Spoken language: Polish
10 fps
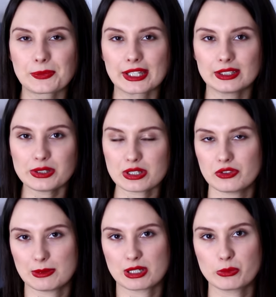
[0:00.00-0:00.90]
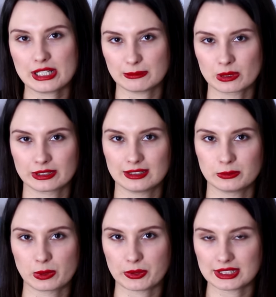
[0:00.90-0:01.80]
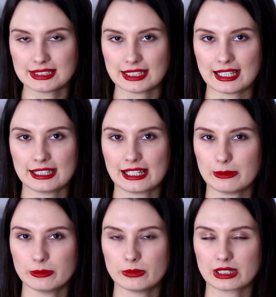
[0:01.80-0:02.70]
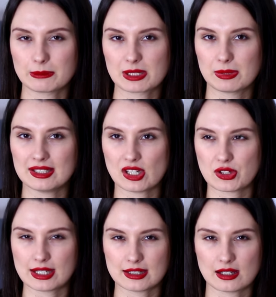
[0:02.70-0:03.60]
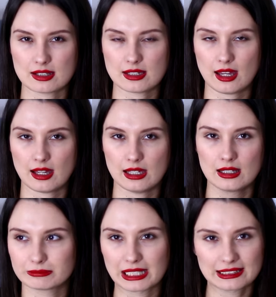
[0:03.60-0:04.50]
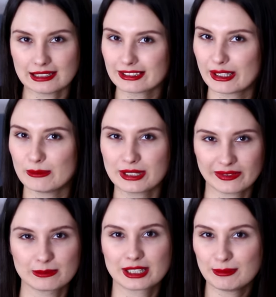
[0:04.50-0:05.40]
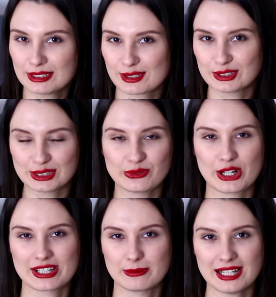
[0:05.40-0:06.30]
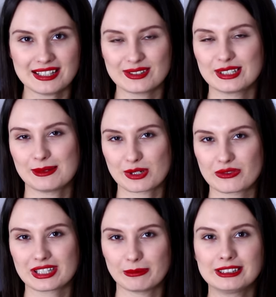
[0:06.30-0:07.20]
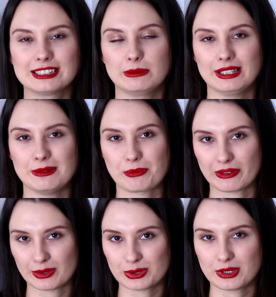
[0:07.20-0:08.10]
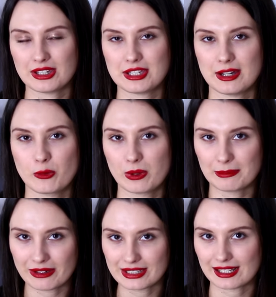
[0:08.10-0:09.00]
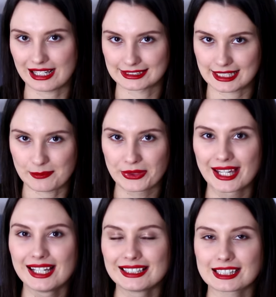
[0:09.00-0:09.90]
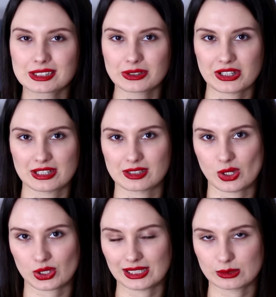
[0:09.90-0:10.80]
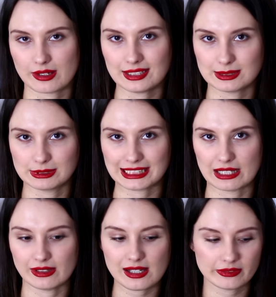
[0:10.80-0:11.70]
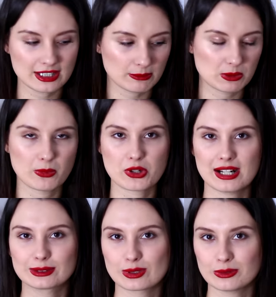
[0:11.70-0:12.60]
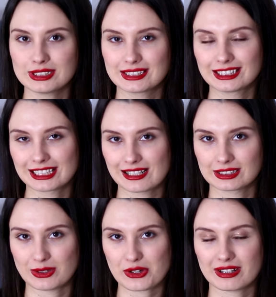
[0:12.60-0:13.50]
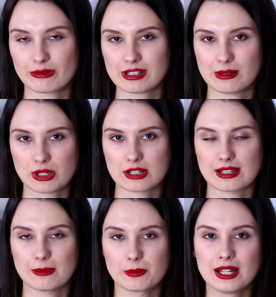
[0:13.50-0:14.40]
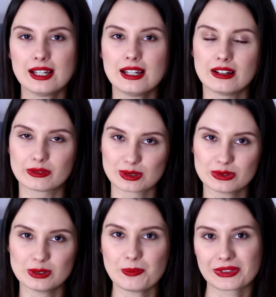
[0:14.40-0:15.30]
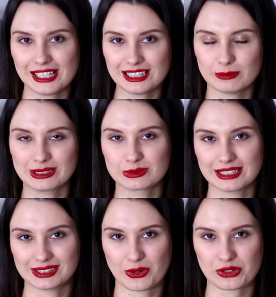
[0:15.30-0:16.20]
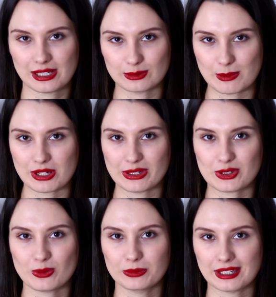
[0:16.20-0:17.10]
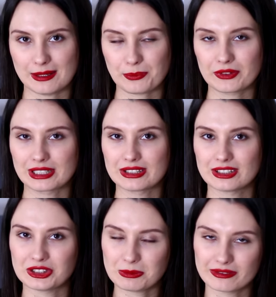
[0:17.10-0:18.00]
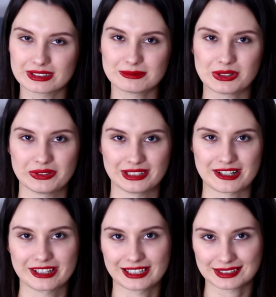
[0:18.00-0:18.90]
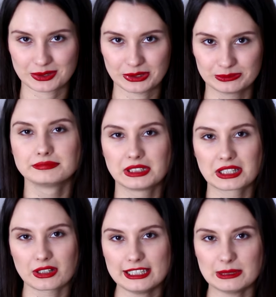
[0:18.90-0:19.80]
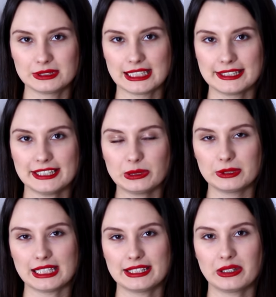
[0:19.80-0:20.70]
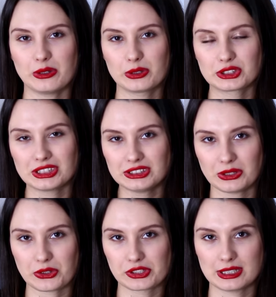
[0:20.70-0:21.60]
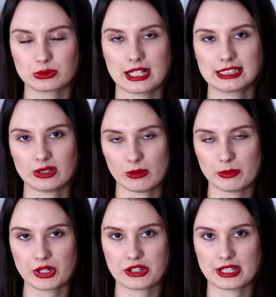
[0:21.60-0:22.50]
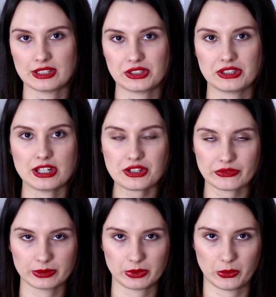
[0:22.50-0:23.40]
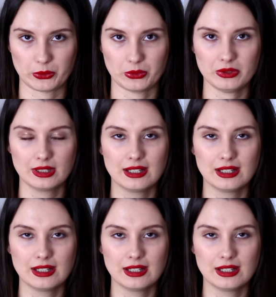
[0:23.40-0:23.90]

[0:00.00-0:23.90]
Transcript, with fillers: E, no i oczywiście przyjmuje tę, tę propozycję i tam chyba spędza czas też z jej bratankiem, nie wiem, kimś z rodziny w każdym razie, no i tam oczywiście między nimi nawiązuje się pewna relacja. Także to też jest książka, której jestem ciekawa, więc być może którąś z tych czterech książek właśnie przeczytam w grudniu i to będą te książki, które przeniosą mnie w ten zimowy, świąteczny nastrój. Kolejne pytanie to pytanie o trzy książki, które chciałabym przeczytać jeszcze w tym roku.